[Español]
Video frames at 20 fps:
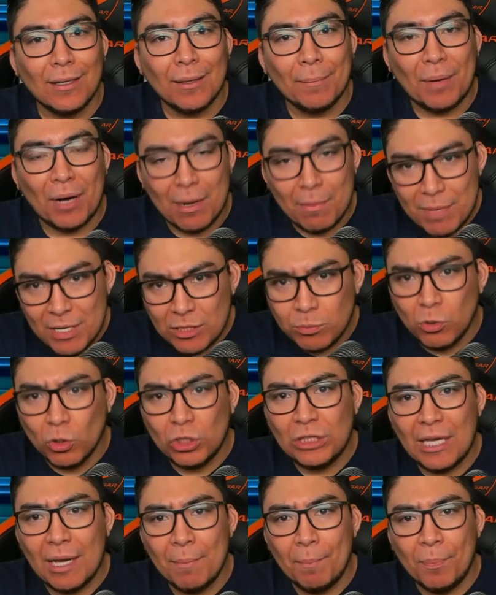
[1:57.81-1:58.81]
Pero al mismo
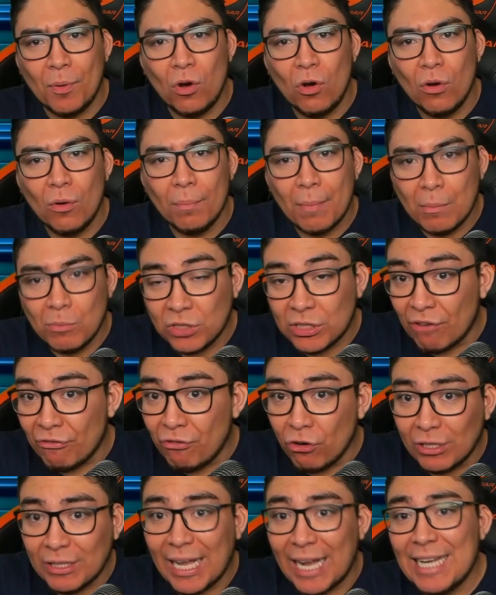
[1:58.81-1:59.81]
tiempo vamos a
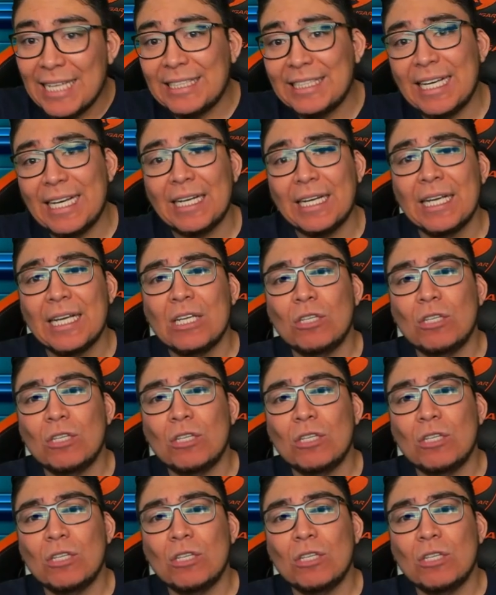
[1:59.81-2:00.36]
fortalecer